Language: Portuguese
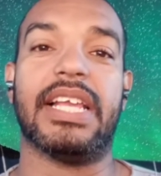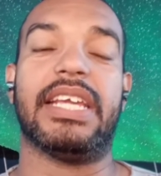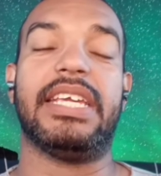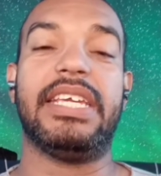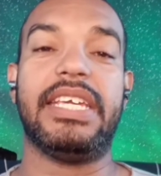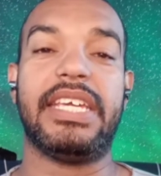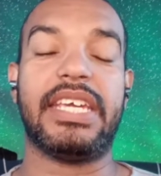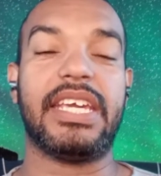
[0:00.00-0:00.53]

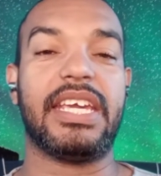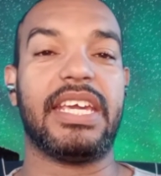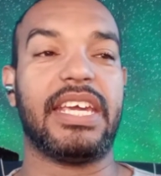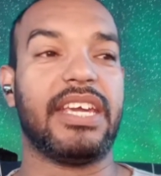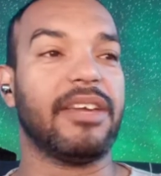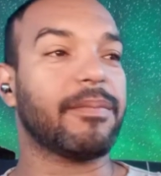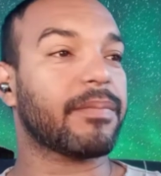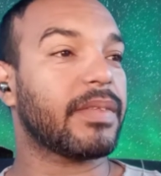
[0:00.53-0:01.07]

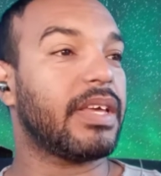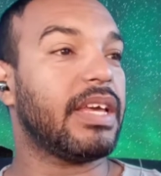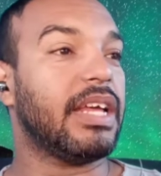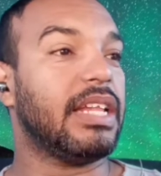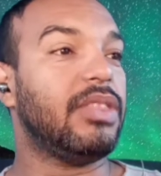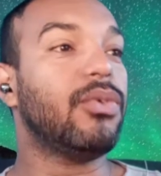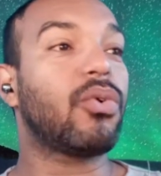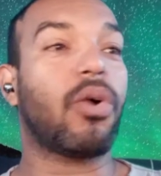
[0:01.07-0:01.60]
E
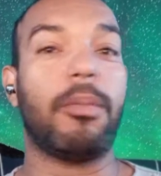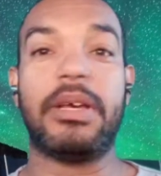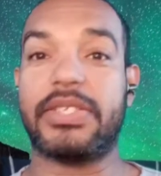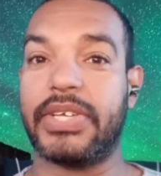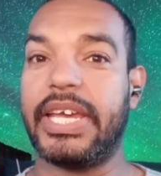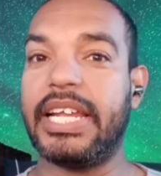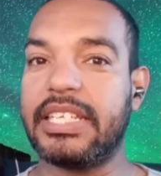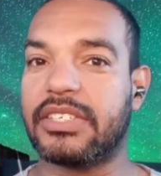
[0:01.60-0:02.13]
no
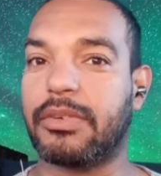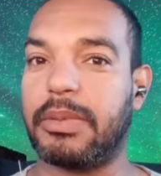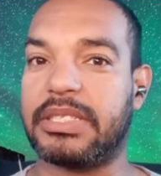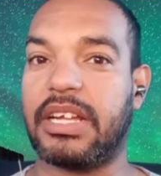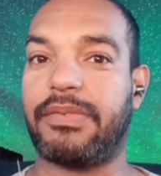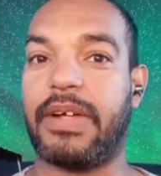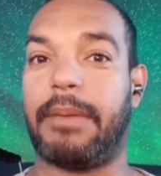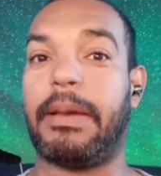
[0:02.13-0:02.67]
começo eles
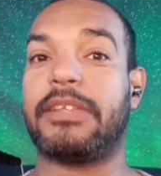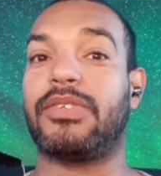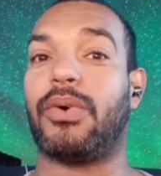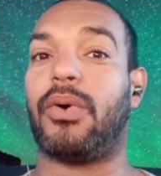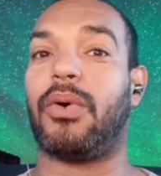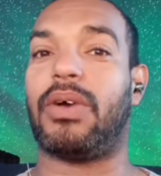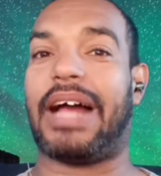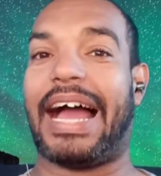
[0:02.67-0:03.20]
começaram a falar, mas
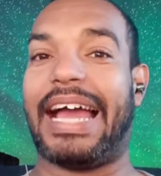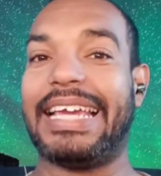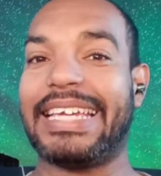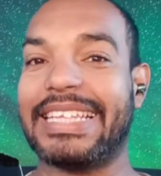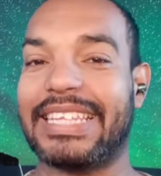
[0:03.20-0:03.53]
aí que